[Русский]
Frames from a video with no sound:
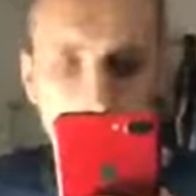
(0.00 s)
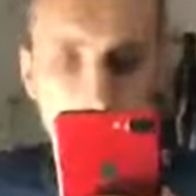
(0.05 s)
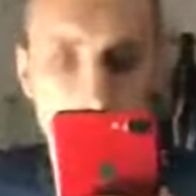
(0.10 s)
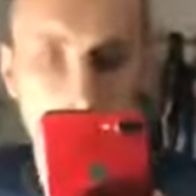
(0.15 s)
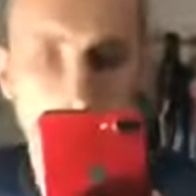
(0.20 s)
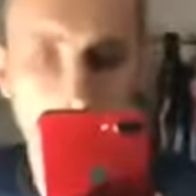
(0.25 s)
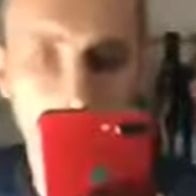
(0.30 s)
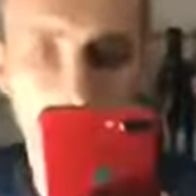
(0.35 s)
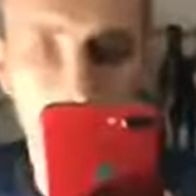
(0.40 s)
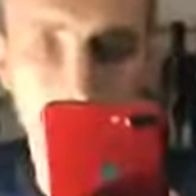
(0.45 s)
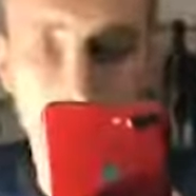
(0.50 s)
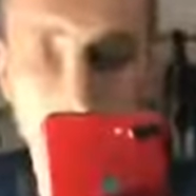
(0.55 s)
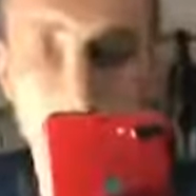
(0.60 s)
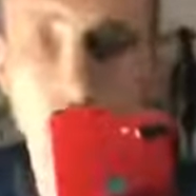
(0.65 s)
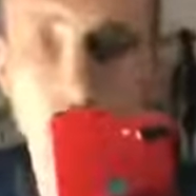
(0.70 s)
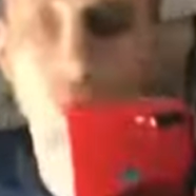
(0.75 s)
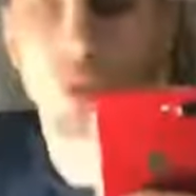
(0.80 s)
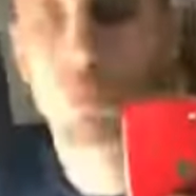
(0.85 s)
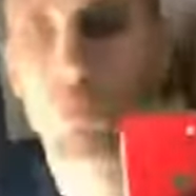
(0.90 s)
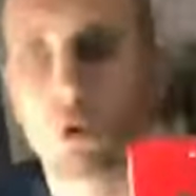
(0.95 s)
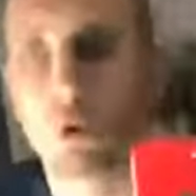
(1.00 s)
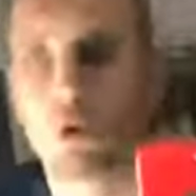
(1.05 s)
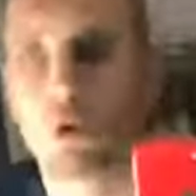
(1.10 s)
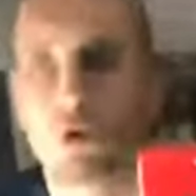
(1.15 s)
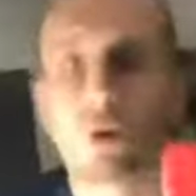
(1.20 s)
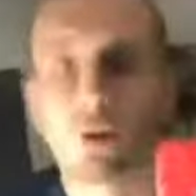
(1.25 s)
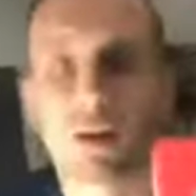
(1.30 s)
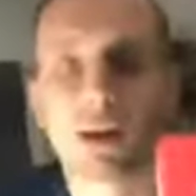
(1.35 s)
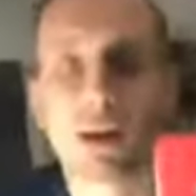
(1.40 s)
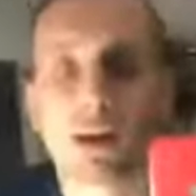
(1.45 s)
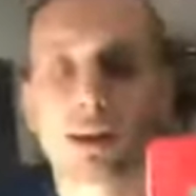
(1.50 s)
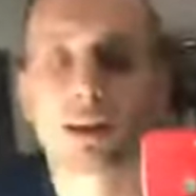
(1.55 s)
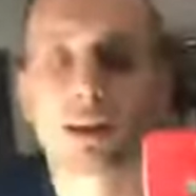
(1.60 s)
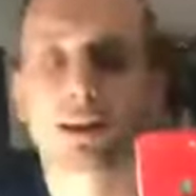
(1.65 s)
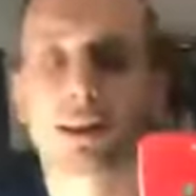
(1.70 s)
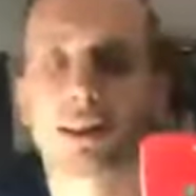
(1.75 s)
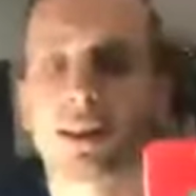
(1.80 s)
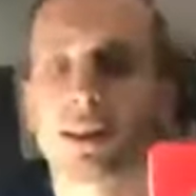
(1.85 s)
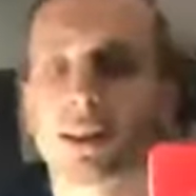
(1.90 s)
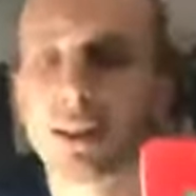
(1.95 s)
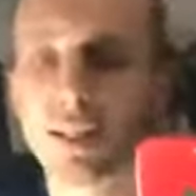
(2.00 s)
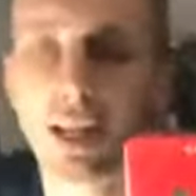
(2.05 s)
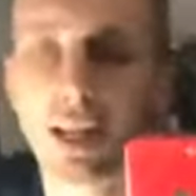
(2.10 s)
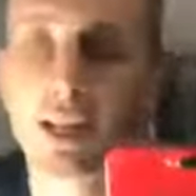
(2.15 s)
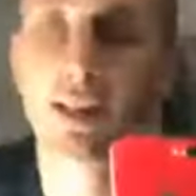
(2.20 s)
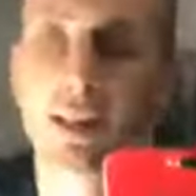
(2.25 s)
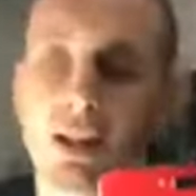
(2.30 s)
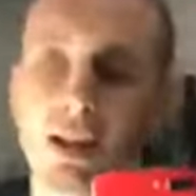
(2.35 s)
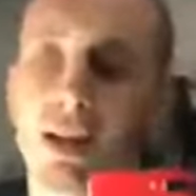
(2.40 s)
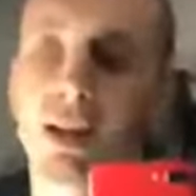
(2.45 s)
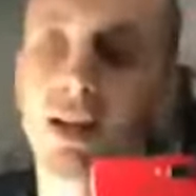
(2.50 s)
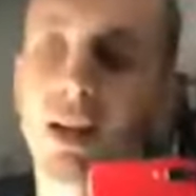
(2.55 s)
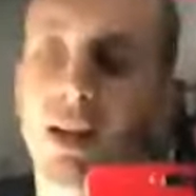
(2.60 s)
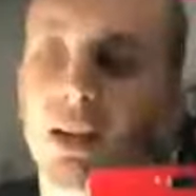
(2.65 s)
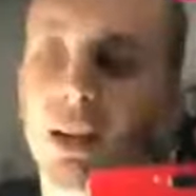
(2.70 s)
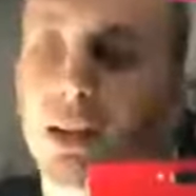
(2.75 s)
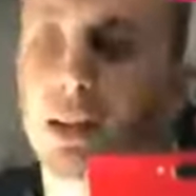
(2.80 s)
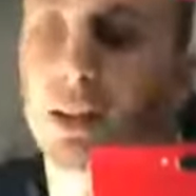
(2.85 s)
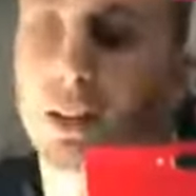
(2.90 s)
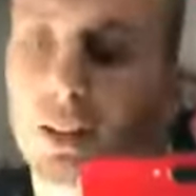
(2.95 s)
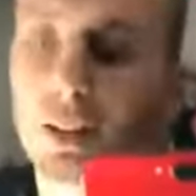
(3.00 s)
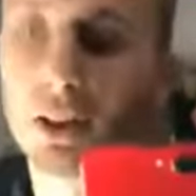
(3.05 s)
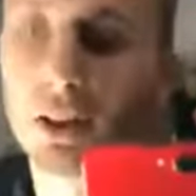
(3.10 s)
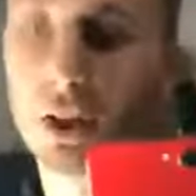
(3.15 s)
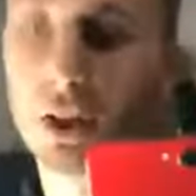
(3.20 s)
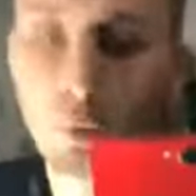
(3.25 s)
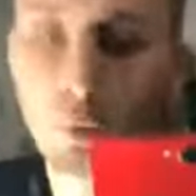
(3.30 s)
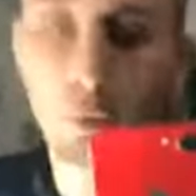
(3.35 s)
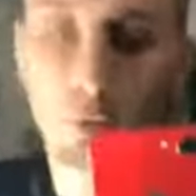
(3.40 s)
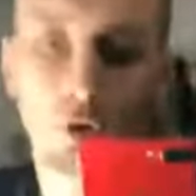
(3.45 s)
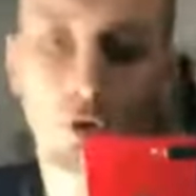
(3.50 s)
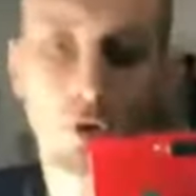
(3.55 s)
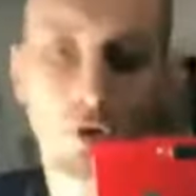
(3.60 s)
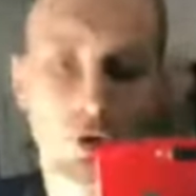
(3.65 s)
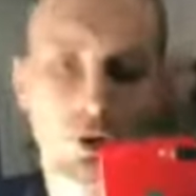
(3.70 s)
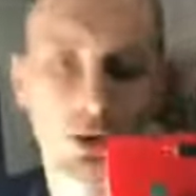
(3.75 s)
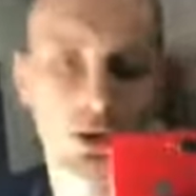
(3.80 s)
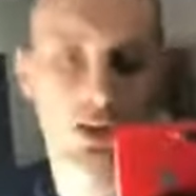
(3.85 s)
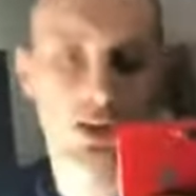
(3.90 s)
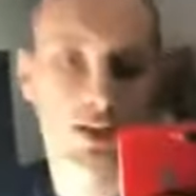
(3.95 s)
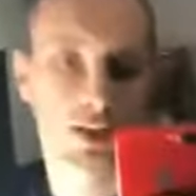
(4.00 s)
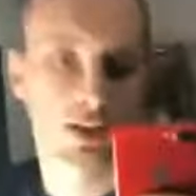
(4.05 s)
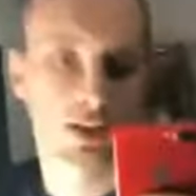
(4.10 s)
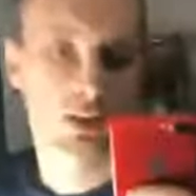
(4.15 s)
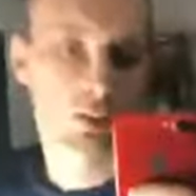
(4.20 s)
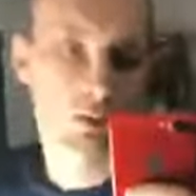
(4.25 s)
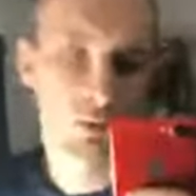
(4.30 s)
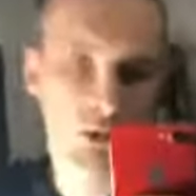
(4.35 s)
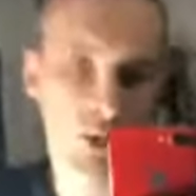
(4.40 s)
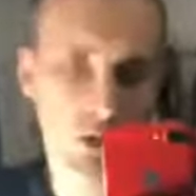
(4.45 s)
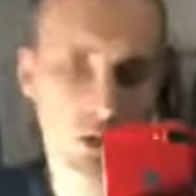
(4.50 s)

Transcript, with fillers: плохого Оля Бузова? Ничего плохого я не сказал ей, и ничего плохого она не сделала.